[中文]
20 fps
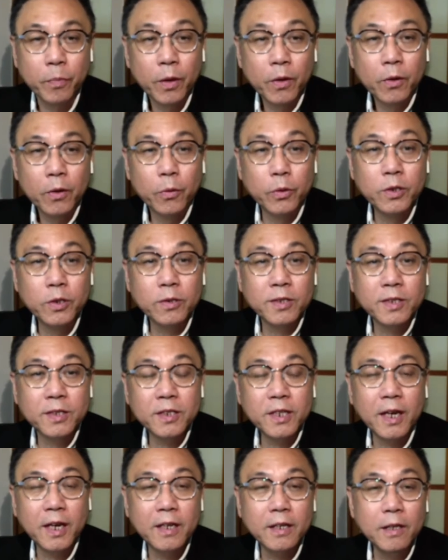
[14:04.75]
我就私
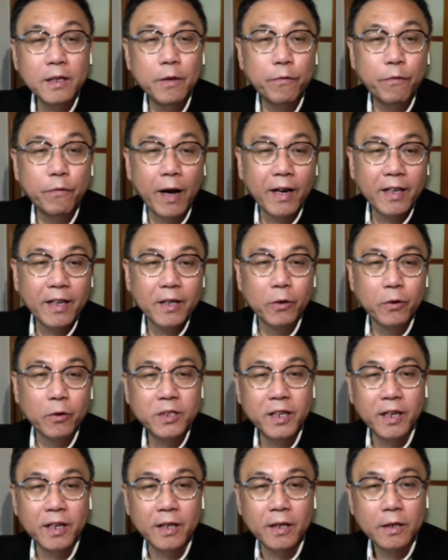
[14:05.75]
下给你发个邮
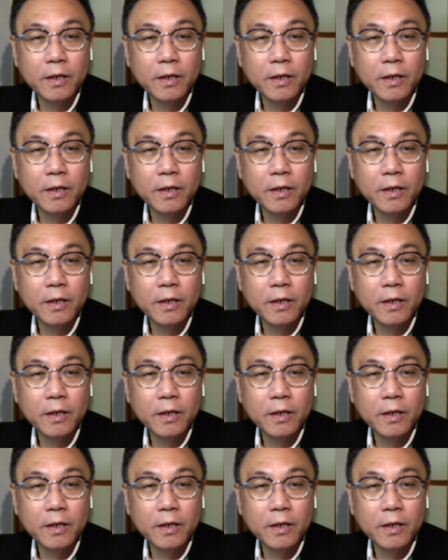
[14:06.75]
件，